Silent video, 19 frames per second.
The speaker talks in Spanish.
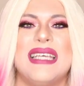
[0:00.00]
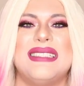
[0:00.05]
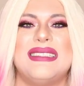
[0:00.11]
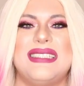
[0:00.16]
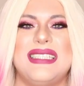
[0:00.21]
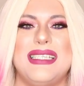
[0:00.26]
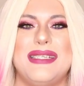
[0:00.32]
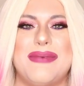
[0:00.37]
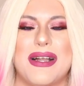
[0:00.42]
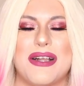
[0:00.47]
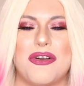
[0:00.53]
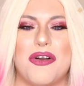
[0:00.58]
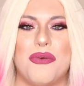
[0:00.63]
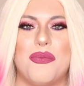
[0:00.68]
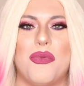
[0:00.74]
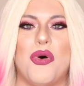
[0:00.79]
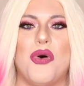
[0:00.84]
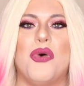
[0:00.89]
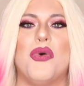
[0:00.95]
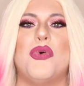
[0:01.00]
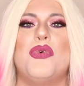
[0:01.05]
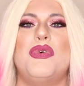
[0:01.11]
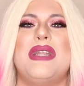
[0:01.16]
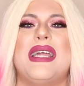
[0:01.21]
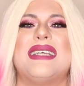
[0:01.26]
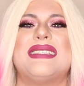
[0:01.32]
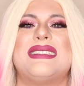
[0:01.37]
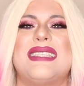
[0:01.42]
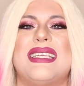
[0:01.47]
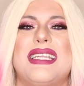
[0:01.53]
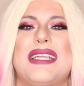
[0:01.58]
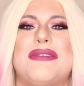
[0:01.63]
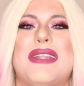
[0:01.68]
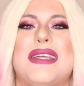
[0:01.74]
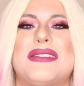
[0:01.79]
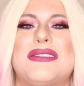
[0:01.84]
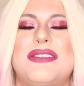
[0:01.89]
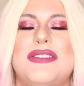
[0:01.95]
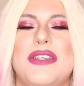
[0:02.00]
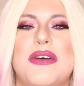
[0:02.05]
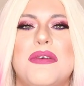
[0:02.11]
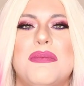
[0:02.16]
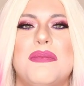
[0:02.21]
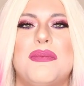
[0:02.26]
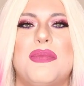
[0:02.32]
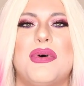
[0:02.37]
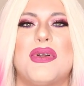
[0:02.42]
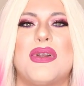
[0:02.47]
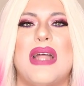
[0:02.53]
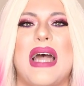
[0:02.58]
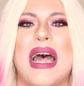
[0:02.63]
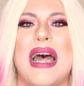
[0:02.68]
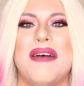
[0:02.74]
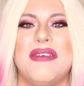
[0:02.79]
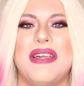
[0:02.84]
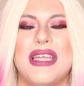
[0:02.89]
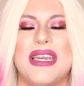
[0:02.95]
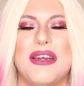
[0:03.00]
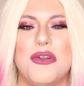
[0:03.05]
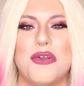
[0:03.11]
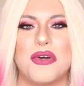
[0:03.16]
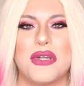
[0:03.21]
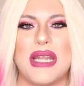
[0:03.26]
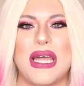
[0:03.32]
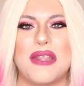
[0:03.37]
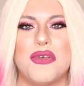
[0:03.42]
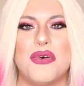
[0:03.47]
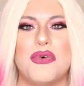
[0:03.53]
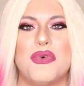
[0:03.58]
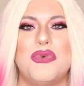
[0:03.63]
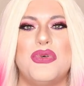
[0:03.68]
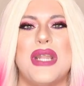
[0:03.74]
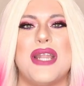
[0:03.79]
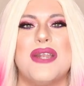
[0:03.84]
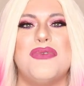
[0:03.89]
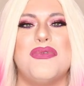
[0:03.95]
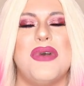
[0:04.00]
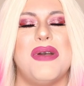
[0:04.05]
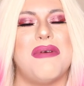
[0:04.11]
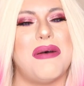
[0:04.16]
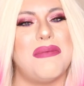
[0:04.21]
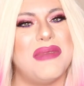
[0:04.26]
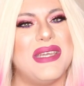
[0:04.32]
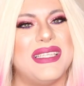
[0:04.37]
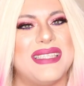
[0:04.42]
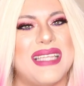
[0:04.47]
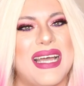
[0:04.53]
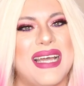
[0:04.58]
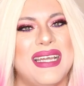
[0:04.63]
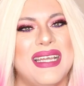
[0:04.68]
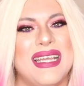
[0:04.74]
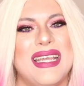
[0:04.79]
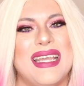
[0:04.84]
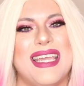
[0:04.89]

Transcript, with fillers: sirva como una celebración por haber logrado una nueva meta.